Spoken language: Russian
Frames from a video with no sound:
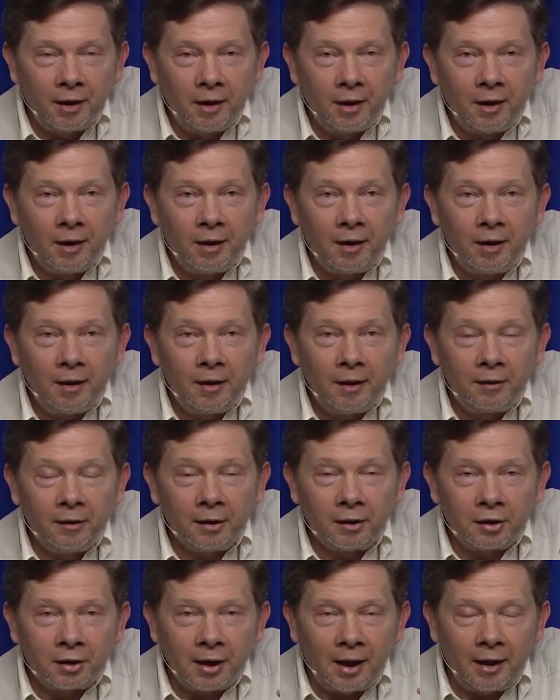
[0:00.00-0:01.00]
Жизненные
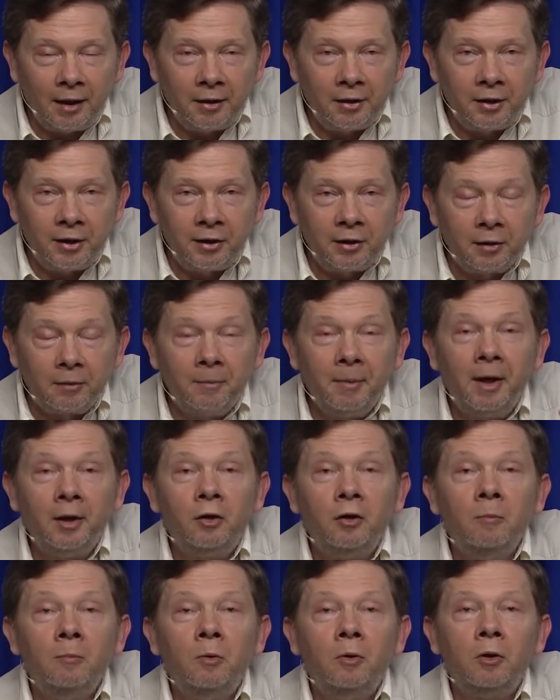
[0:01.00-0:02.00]
трудности делают вас
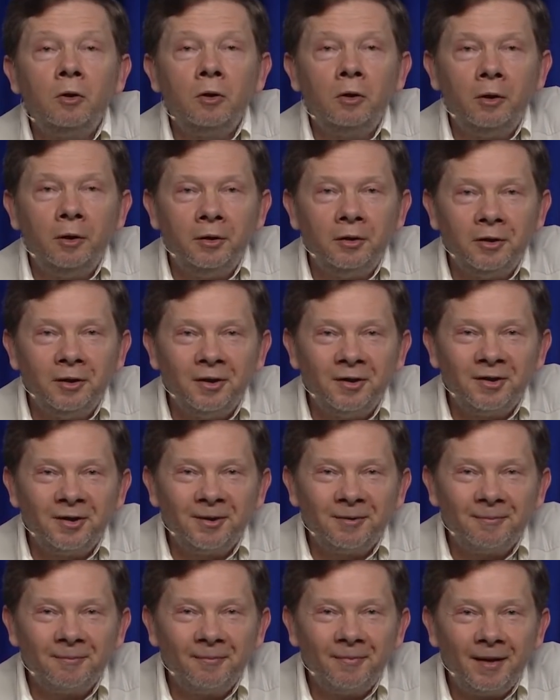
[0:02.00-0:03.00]
более осознанным.
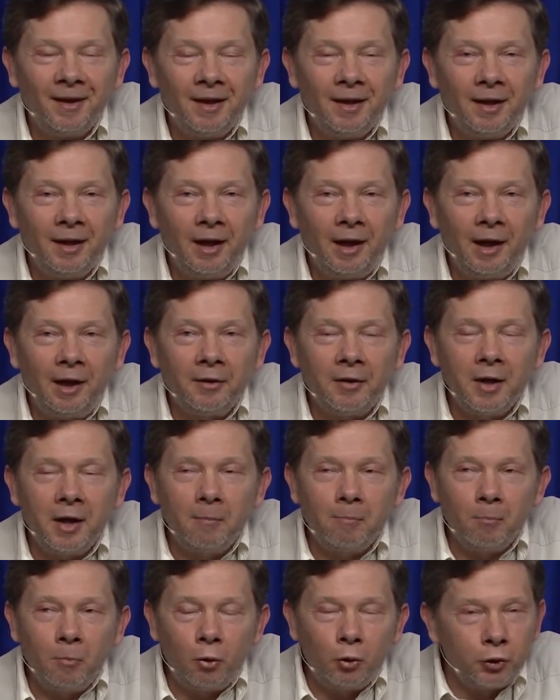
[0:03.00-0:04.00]
Мне кажется,
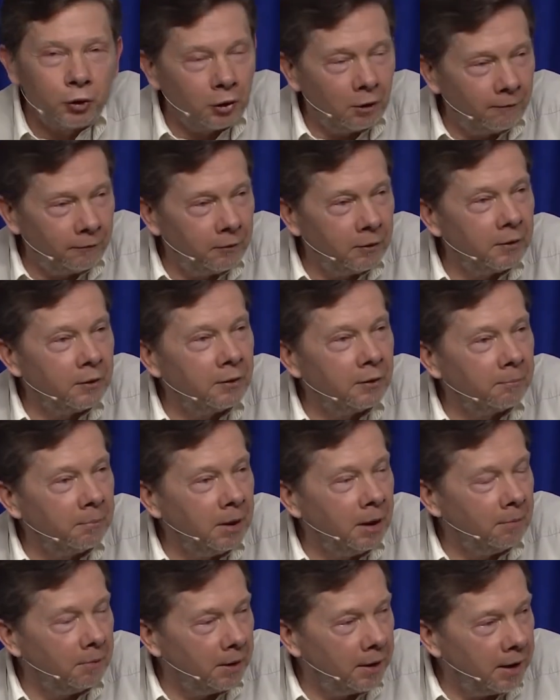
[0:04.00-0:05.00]
что большая часть
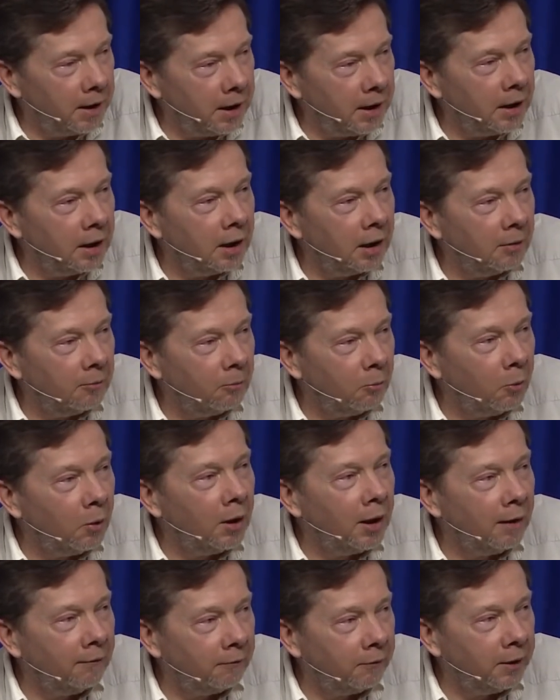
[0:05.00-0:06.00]
людей, которые здесь
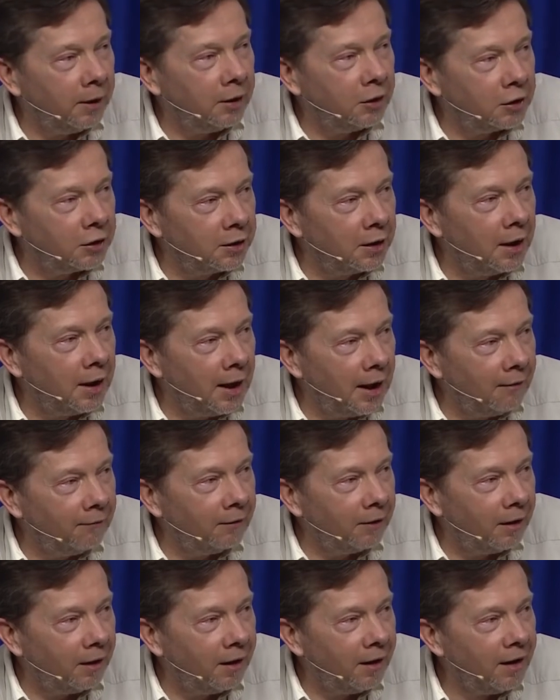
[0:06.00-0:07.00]
находятся, достигнет
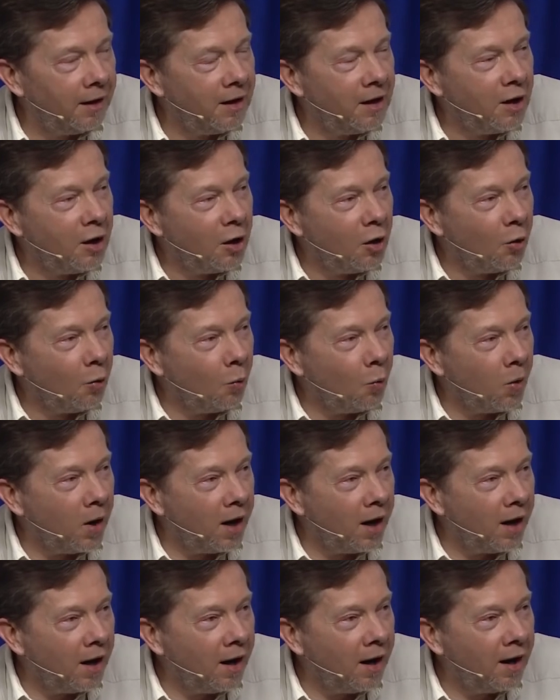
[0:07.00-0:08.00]
этого уровня,
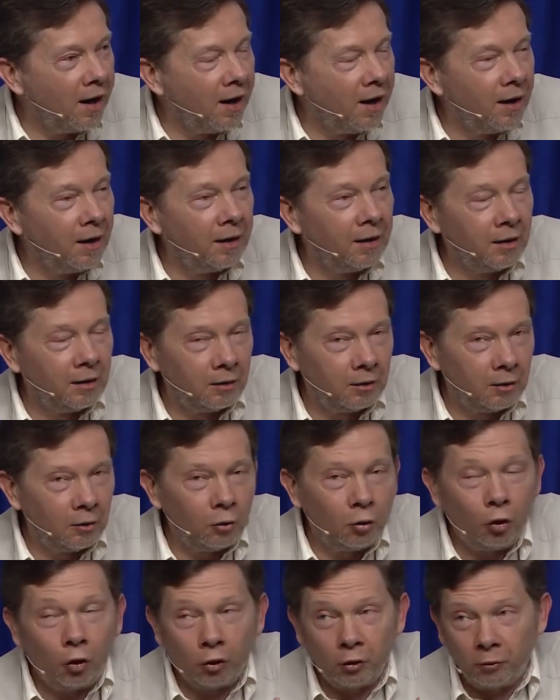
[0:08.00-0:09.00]
где...
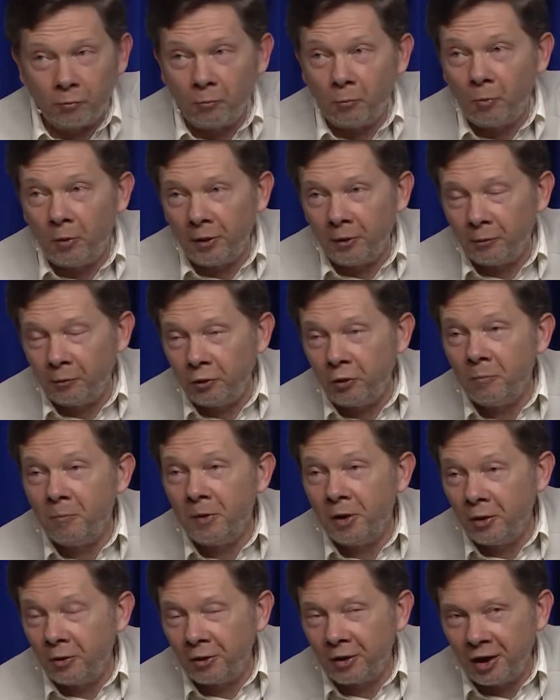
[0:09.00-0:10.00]
Ну да, вы еще
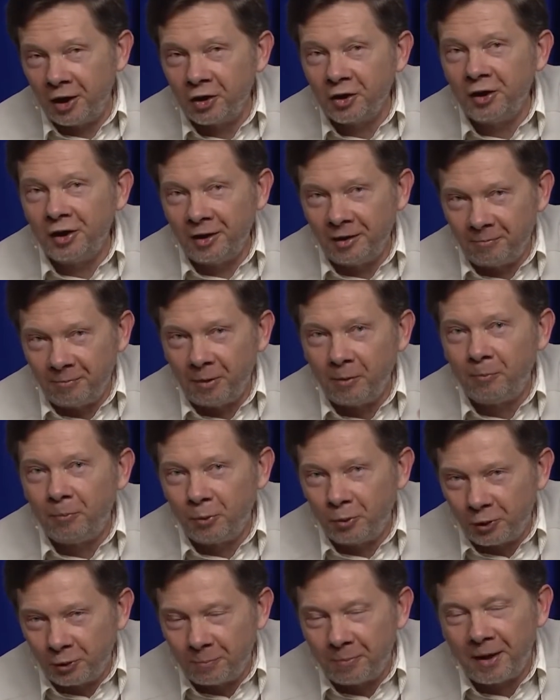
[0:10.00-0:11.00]
будете возвращаться к
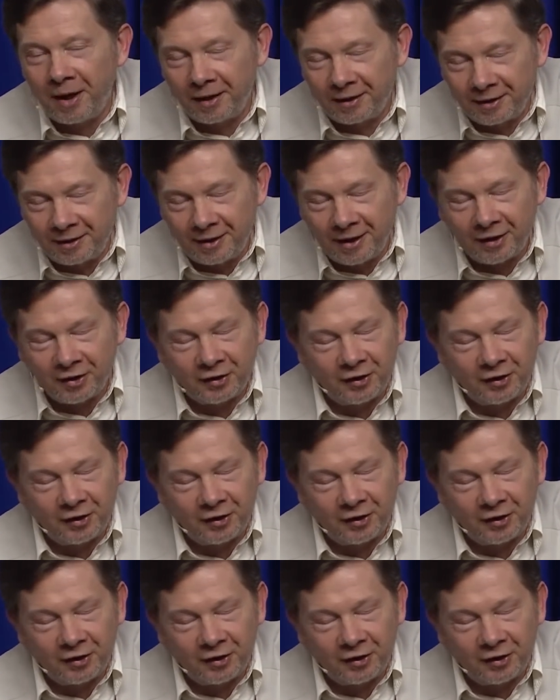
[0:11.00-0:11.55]
старым паттернам.